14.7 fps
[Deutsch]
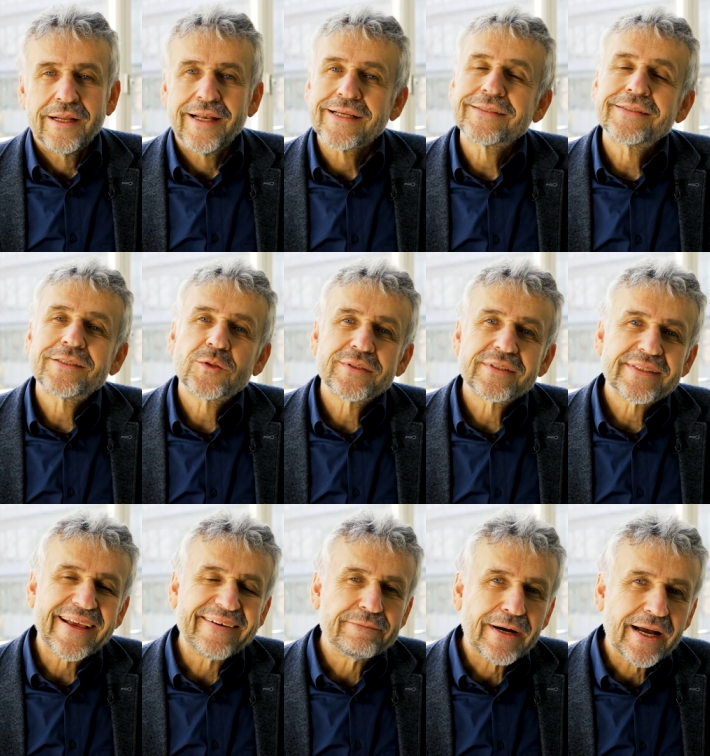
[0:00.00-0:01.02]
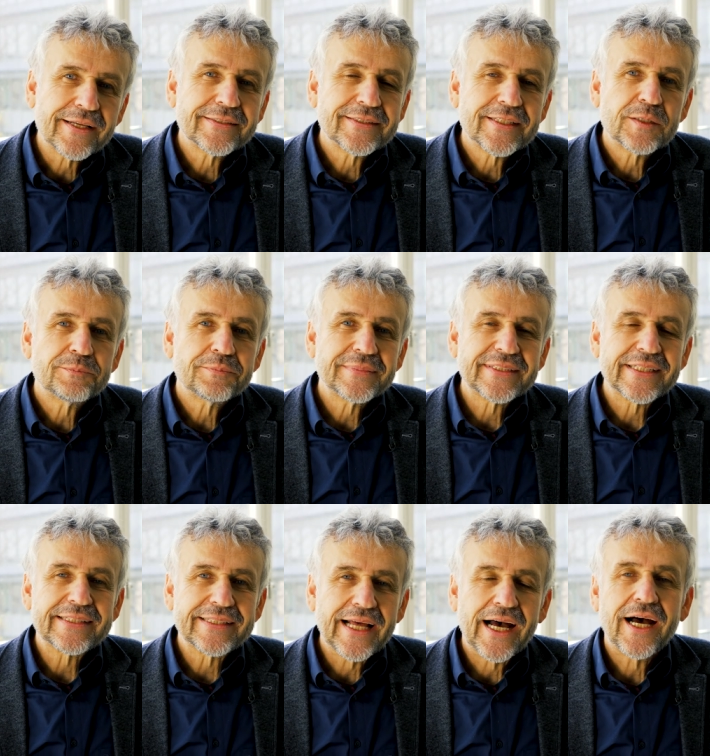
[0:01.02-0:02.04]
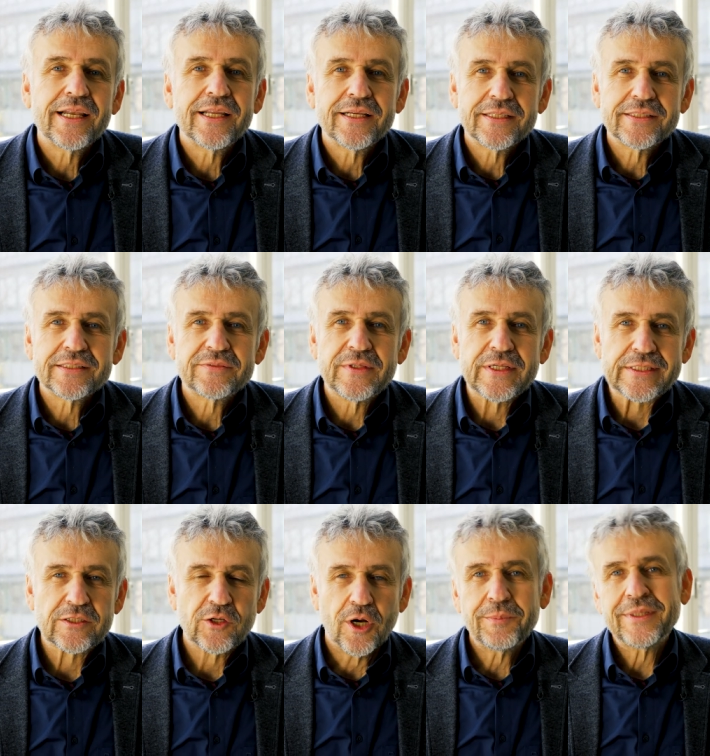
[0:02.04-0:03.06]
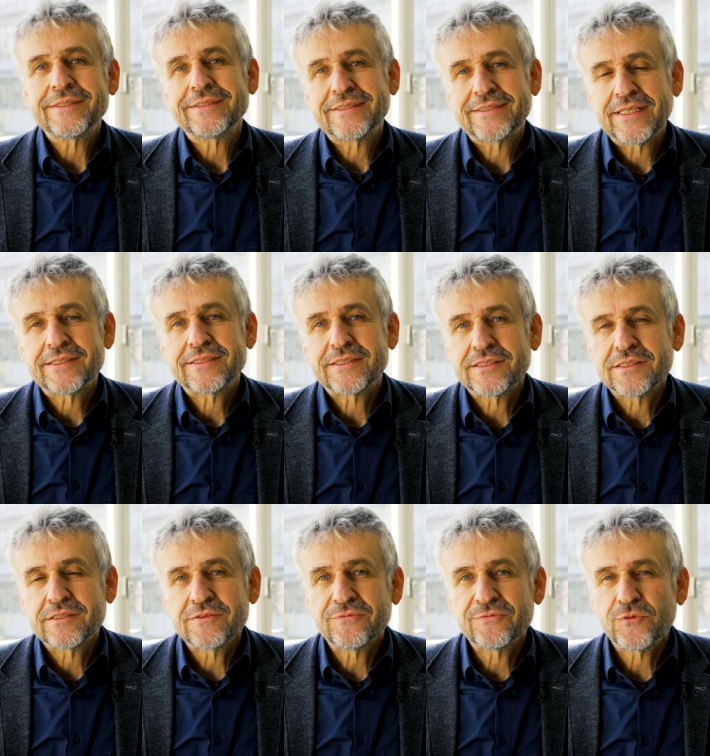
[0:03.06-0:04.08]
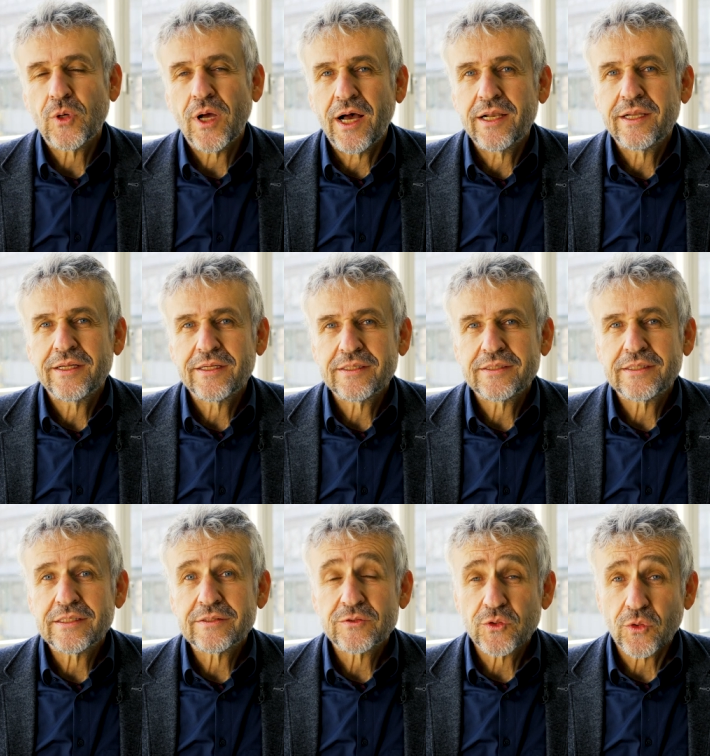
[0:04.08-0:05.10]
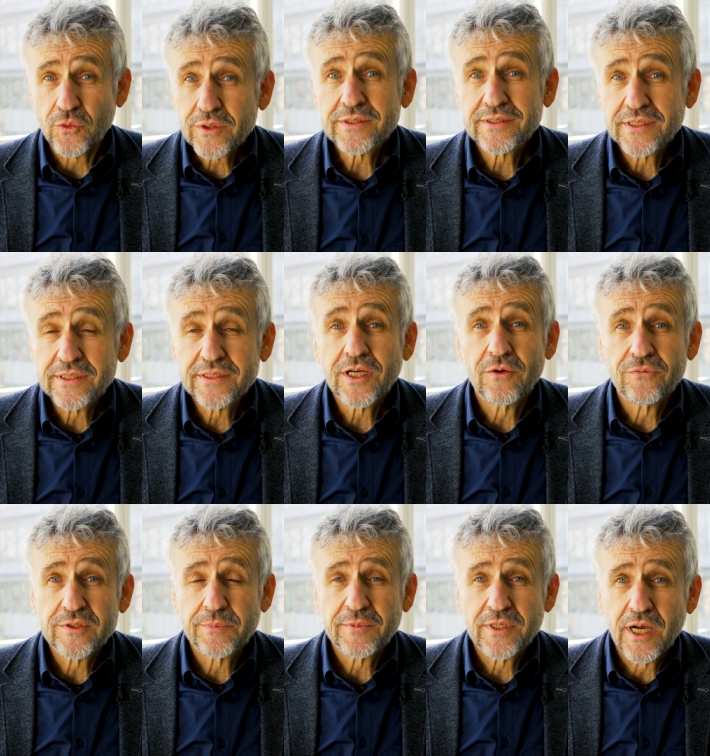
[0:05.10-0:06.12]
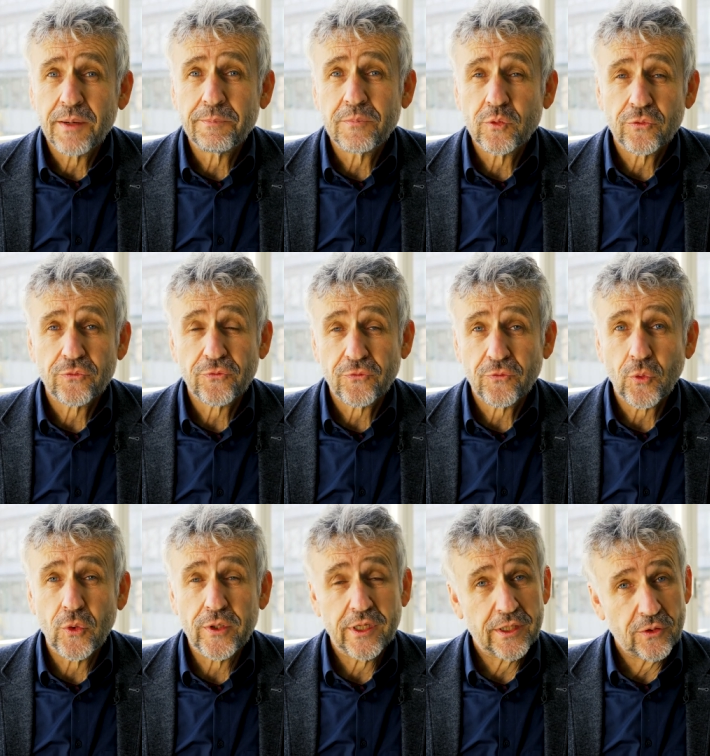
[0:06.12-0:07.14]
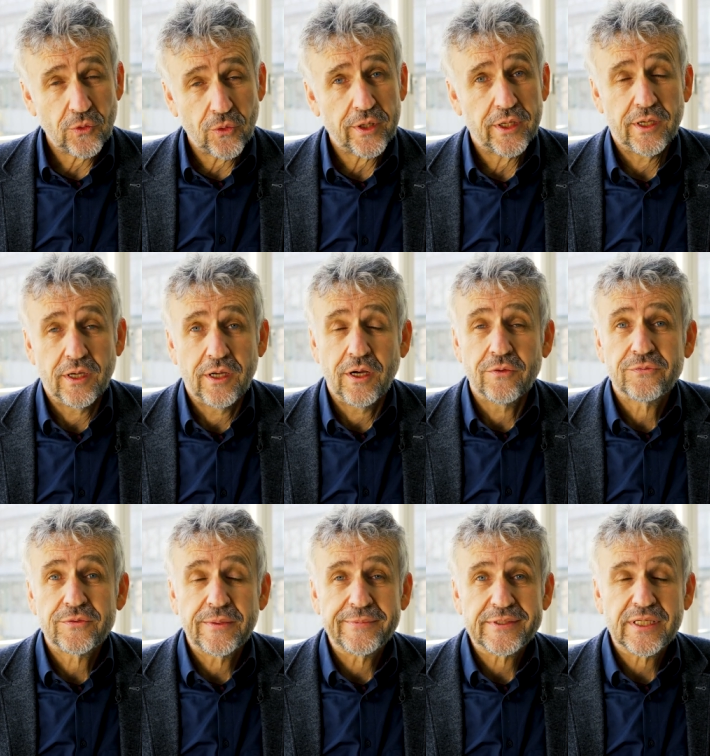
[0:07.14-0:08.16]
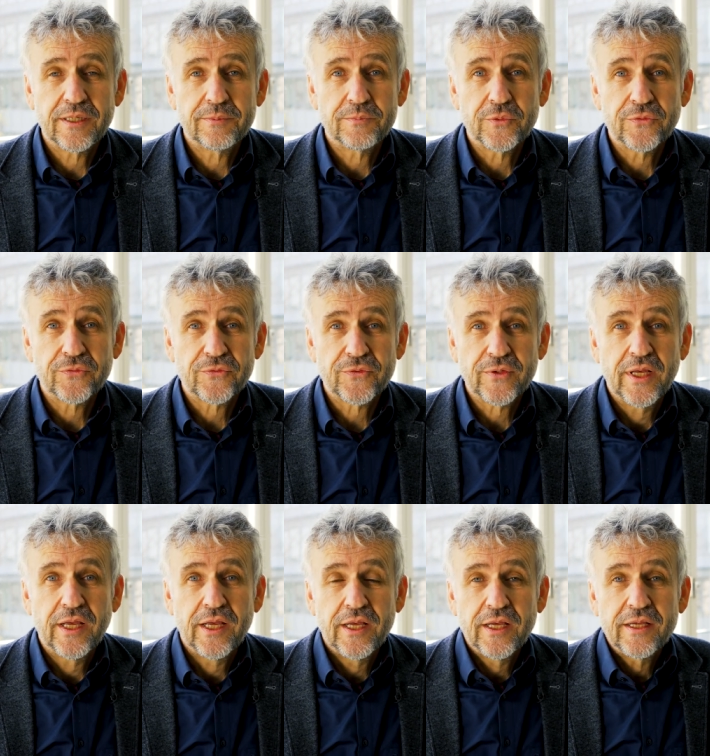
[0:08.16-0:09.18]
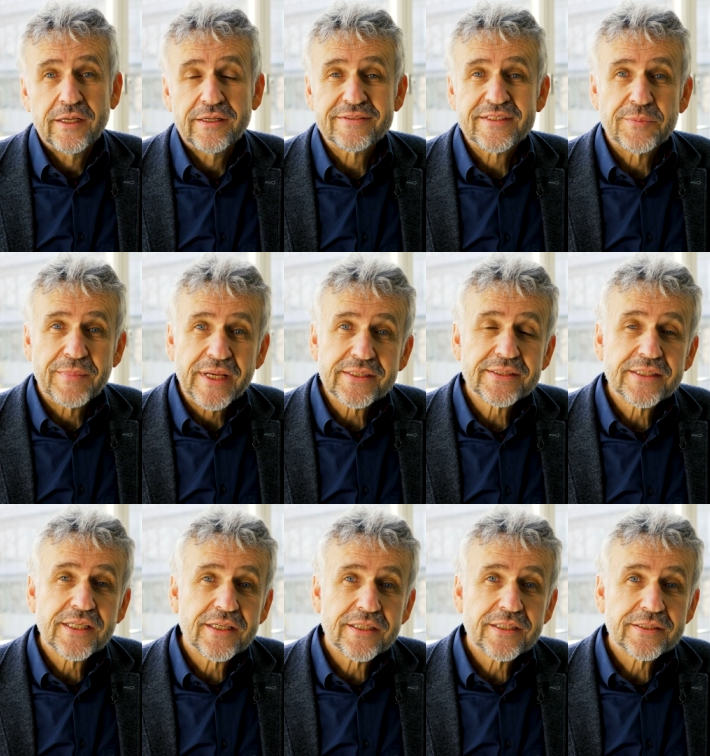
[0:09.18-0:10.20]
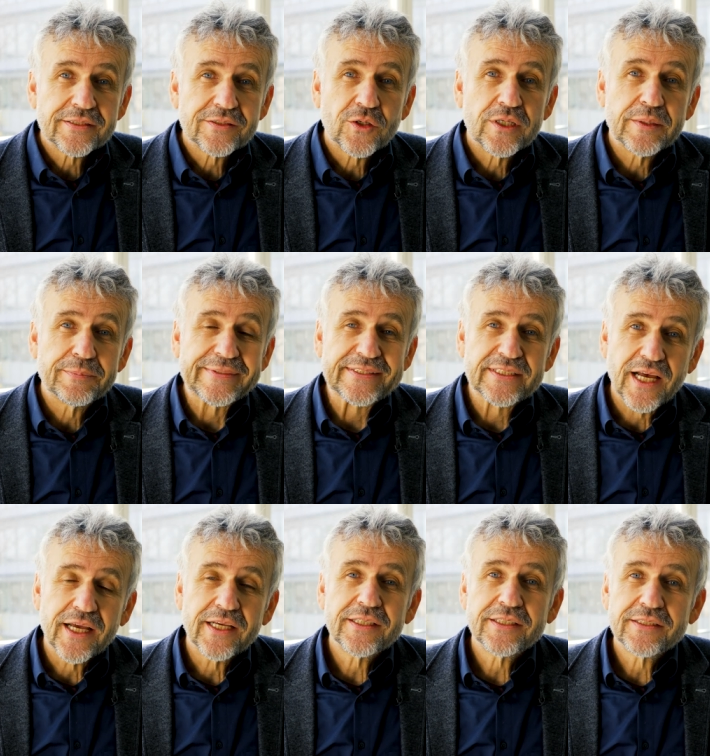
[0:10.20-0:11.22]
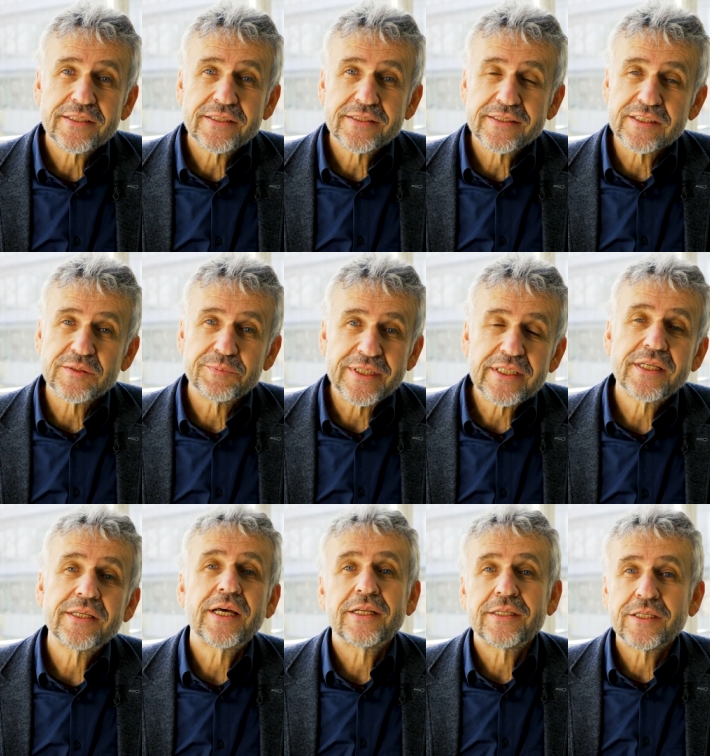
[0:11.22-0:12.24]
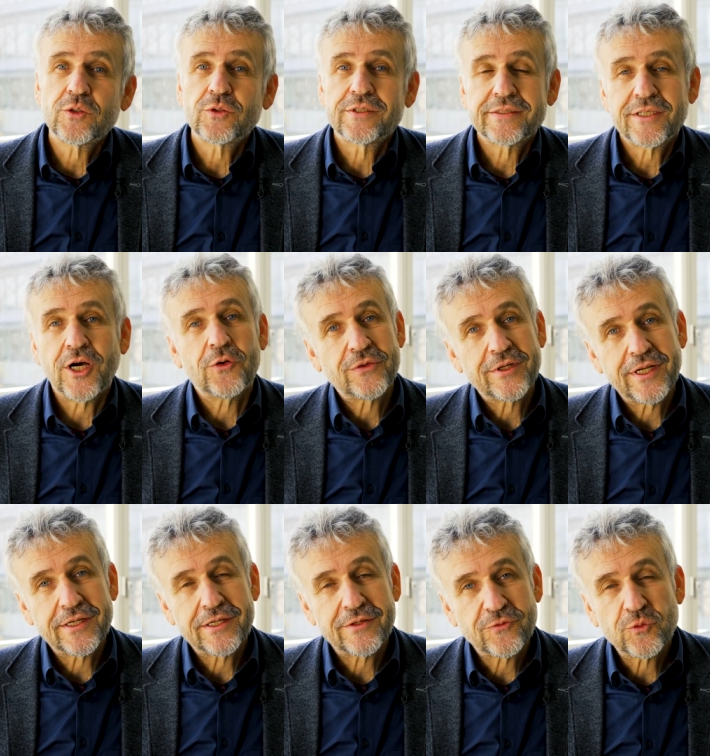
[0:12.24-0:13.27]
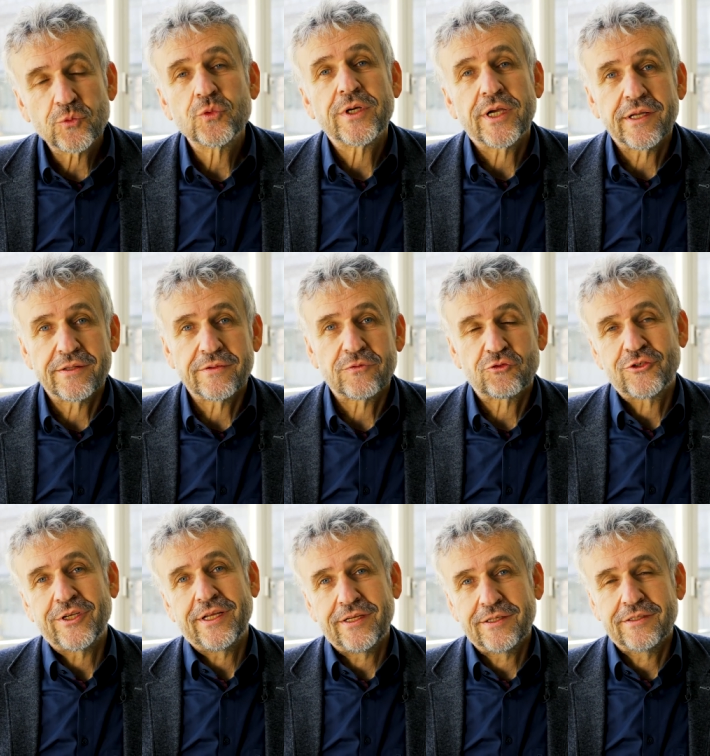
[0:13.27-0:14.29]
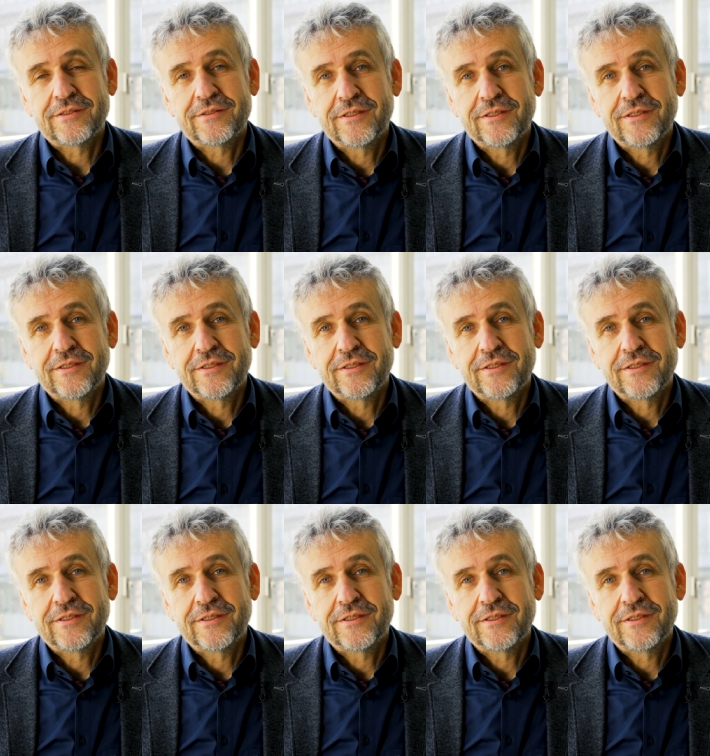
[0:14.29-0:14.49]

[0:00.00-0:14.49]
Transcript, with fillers: Lassen Sie uns gemeinsam Signale des Willkommens setzen für alle, die zurück sind auf dem Campus oder neu auf dem Campus. Das Semester soll im Zeichen des Miteinander und des Aufeinanderzugehens stehen.